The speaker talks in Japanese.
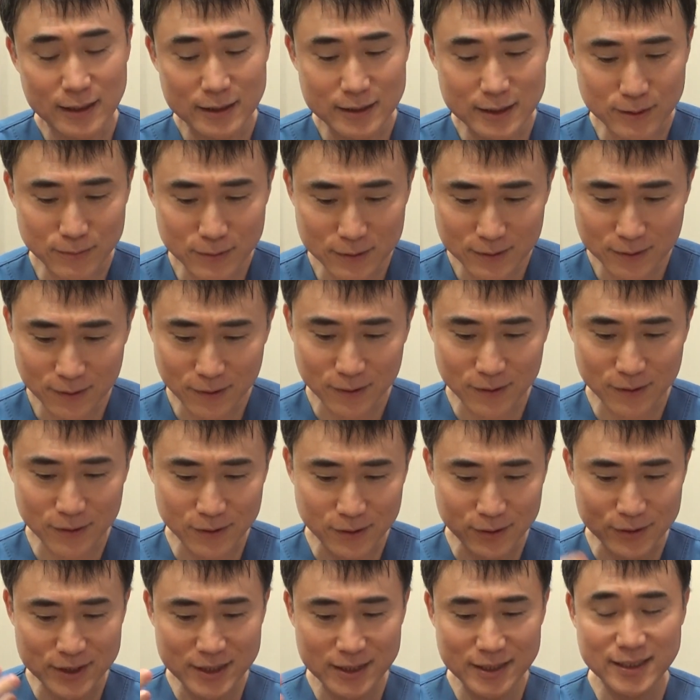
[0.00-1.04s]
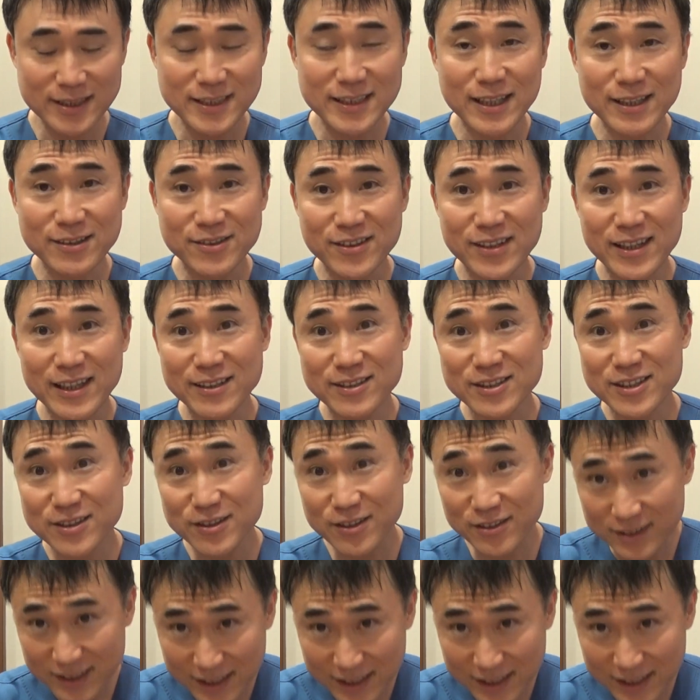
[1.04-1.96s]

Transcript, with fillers: 自分のことを支持してくれる人